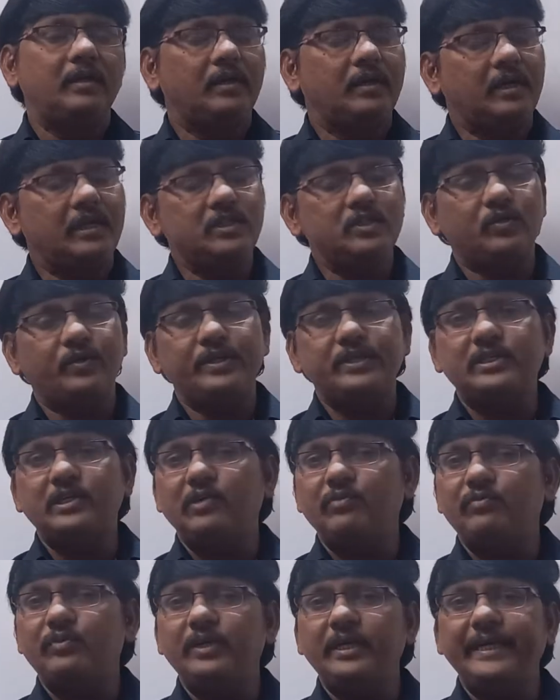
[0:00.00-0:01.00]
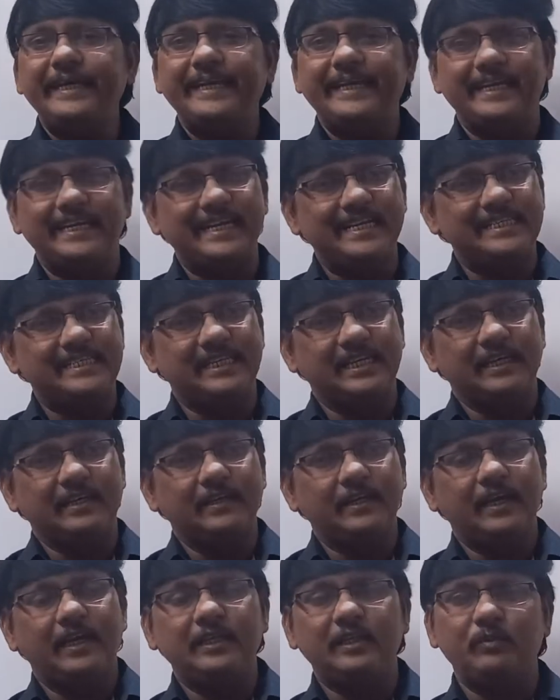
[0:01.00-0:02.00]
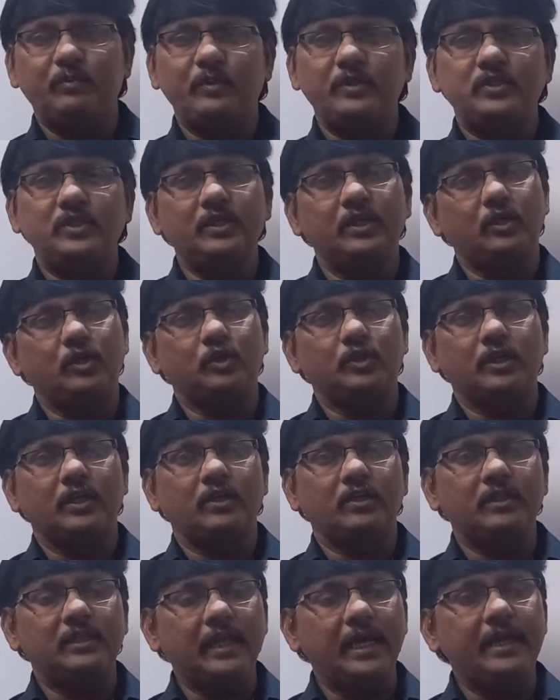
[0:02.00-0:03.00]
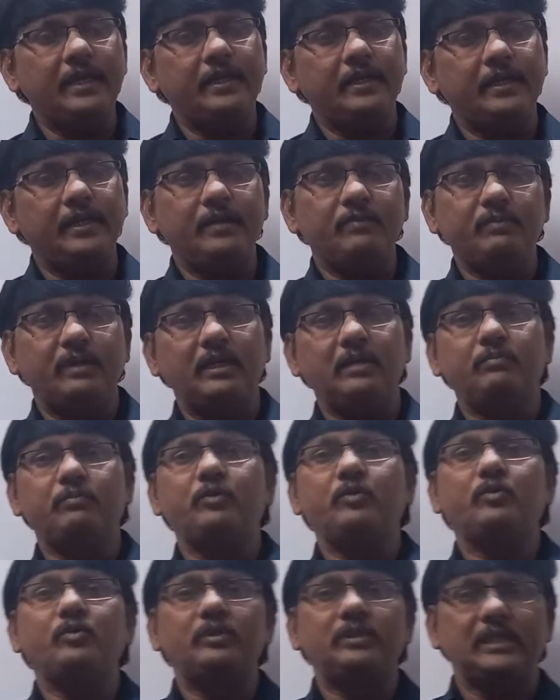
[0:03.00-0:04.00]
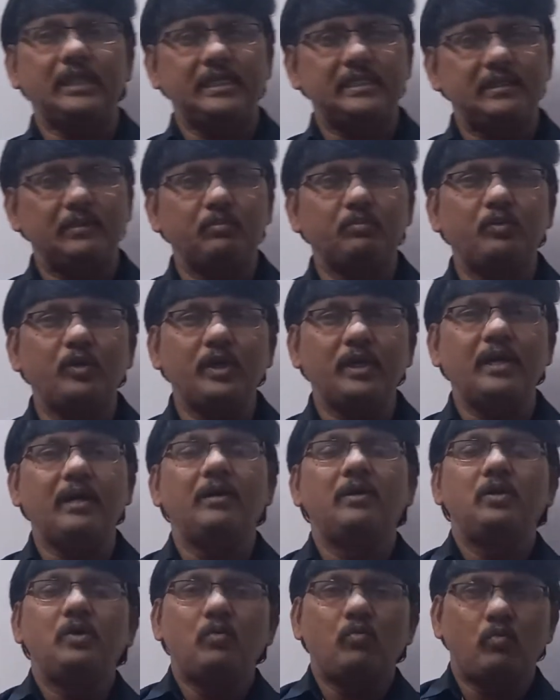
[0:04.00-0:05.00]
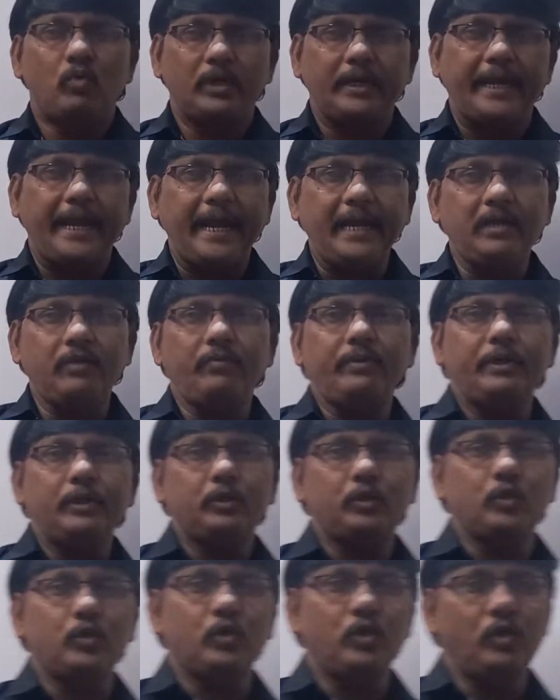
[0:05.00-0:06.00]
కన్జర్వేషన్ ఆఫ్ ఎనర్జీ అని చెప్పేసి అడుగుతారు దాన్ని మనం ఇప్పుడు చాలా సింపుల్గా ఒక యాక్టివిటీతో